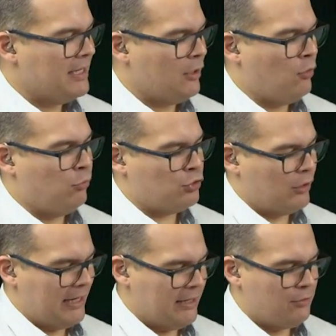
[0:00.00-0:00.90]
Y con mucho
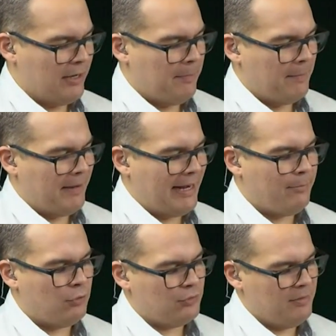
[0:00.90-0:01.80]
cariño les
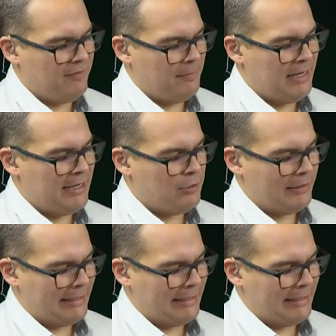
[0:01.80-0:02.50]
preparamos, mi familia y yo,